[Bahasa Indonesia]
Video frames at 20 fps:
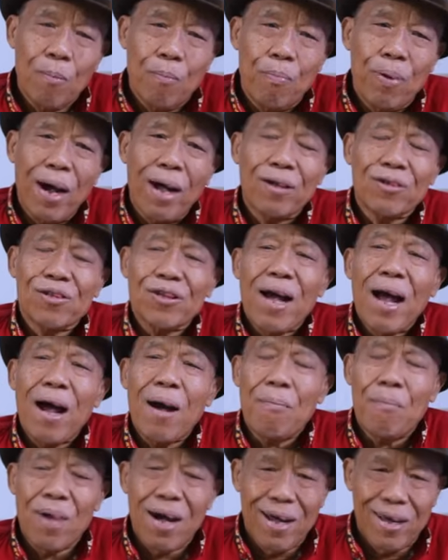bangsa
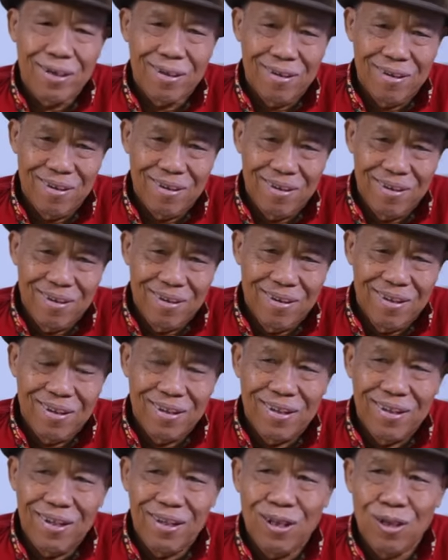aman
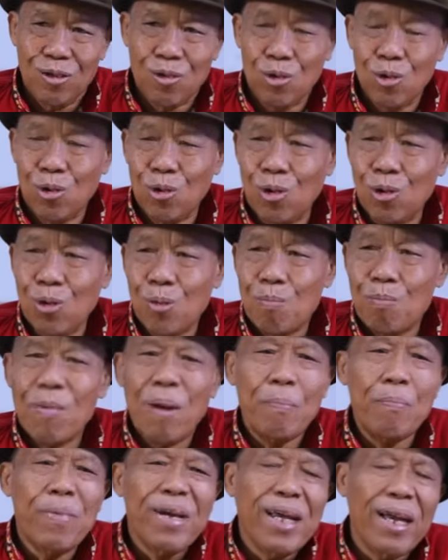itu
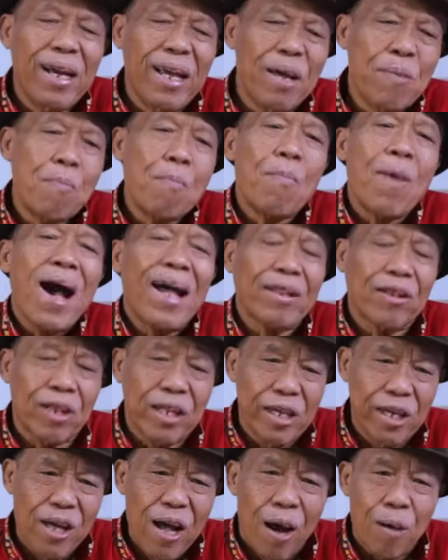memilih
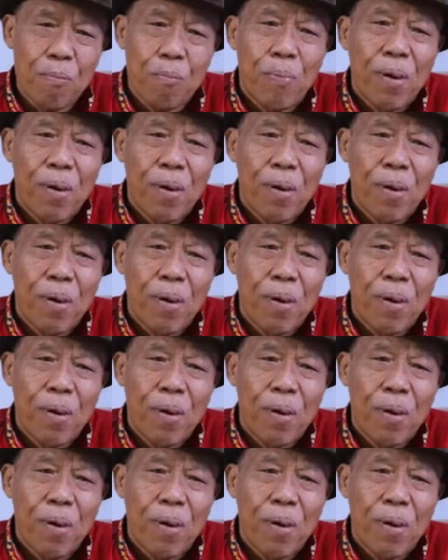mati yang